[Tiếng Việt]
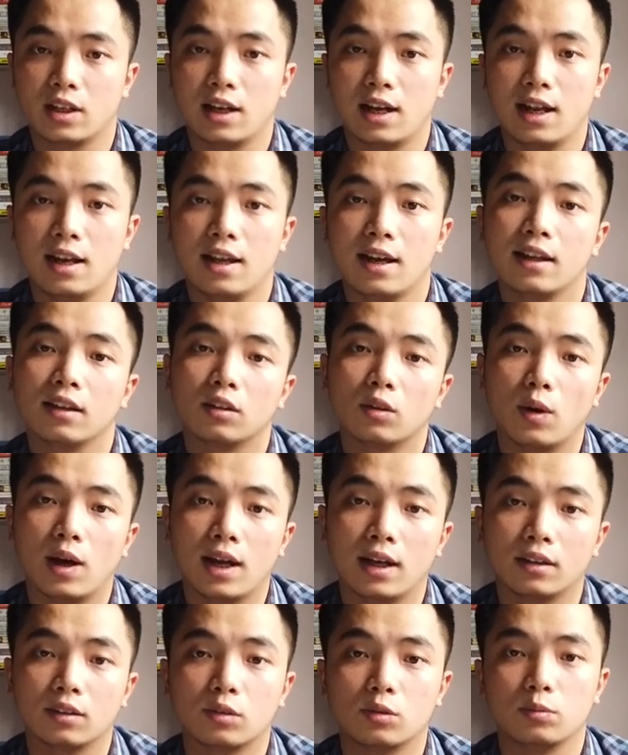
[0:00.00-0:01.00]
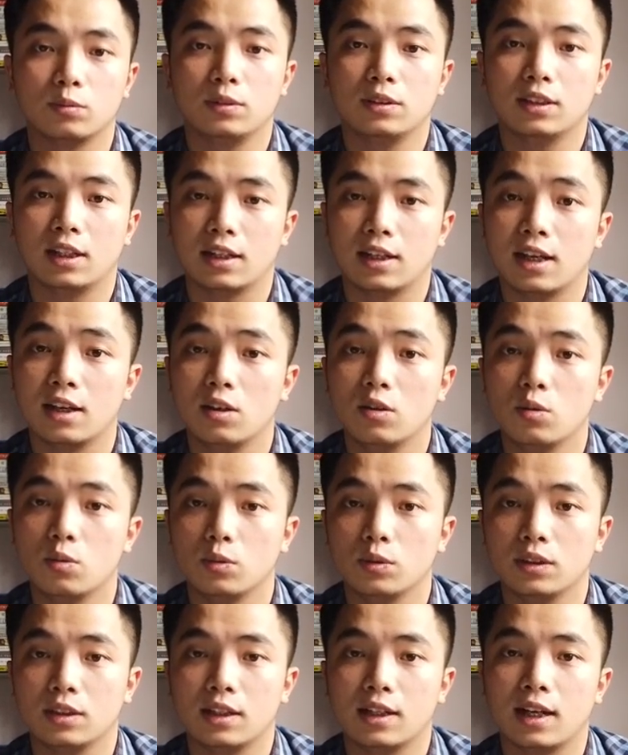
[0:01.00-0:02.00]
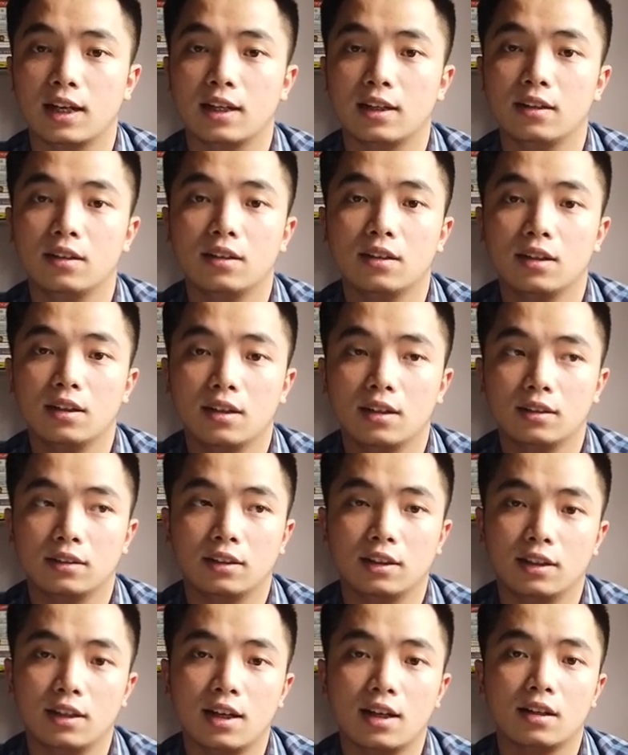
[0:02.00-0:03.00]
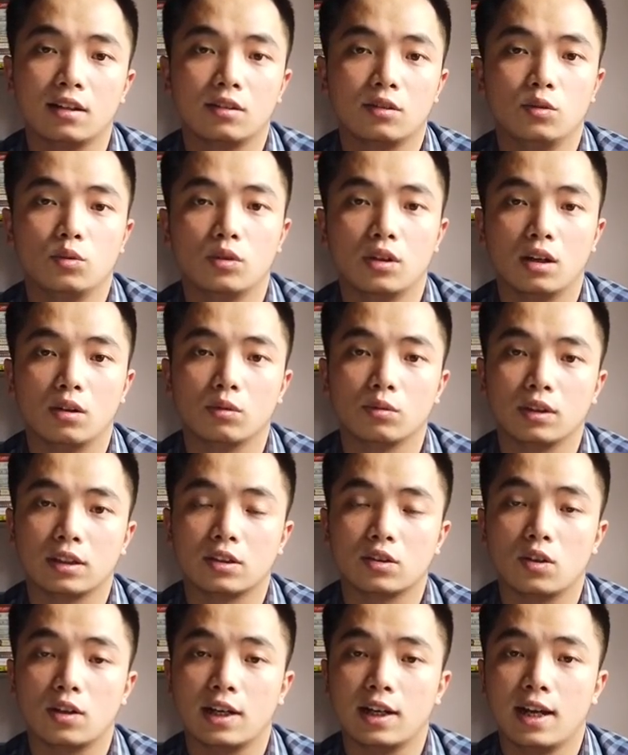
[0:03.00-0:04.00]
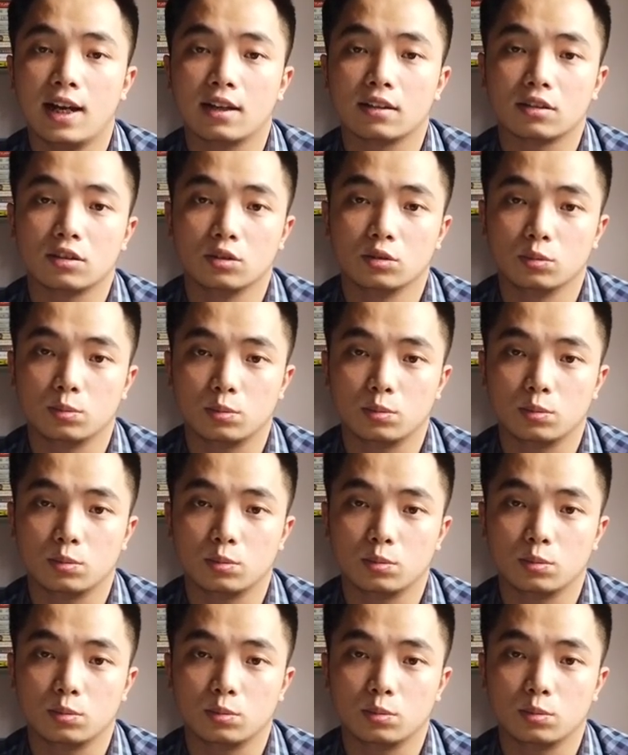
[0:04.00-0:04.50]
khá là an toàn cũng như là đầy đủ những cái tính năng nhu cầu dành cho khách hàng sử